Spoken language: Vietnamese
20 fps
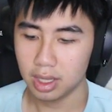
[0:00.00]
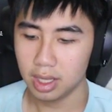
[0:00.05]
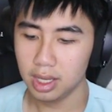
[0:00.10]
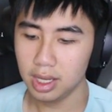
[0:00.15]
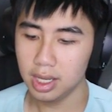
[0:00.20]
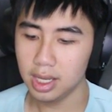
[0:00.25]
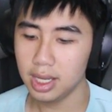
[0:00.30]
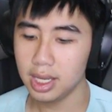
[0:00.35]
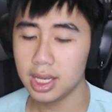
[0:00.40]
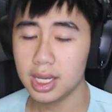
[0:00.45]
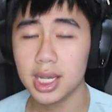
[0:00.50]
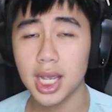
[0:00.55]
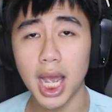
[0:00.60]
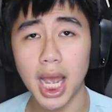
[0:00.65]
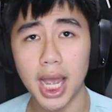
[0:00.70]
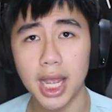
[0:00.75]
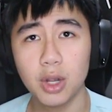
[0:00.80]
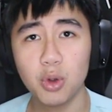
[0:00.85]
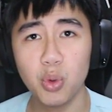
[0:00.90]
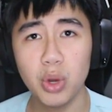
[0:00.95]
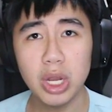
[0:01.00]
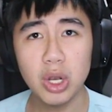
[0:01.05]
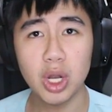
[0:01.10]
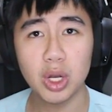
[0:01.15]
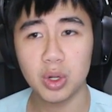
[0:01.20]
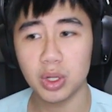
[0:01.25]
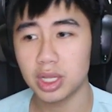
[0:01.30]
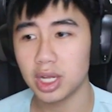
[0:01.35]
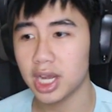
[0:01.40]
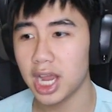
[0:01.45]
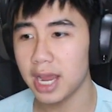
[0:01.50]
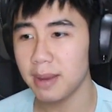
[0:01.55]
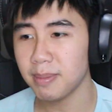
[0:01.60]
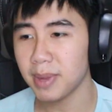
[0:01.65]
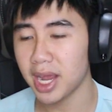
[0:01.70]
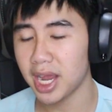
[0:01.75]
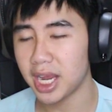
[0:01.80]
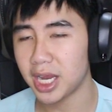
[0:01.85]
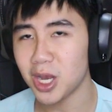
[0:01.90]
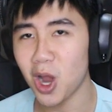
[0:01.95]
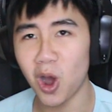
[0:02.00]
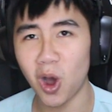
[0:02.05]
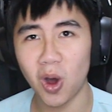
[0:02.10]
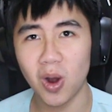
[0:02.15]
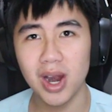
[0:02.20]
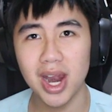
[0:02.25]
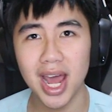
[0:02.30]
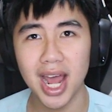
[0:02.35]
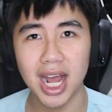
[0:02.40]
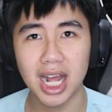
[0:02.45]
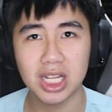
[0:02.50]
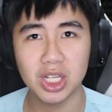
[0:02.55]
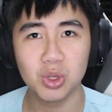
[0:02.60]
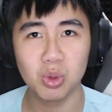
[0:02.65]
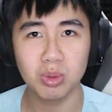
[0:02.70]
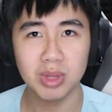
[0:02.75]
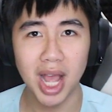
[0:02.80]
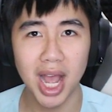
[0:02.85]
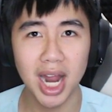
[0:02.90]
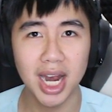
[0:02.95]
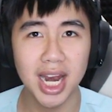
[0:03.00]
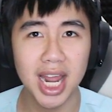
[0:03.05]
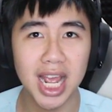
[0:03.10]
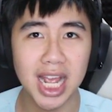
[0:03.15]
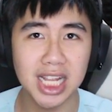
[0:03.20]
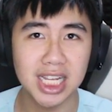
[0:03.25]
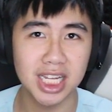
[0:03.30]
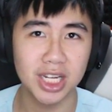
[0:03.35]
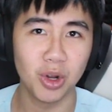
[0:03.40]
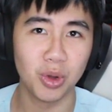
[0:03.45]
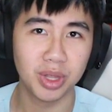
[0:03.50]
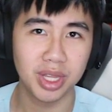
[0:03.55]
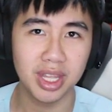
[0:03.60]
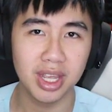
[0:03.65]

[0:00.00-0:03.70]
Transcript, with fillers: thì cái quy luật của tựa game này đó là chúng ta để chế nổi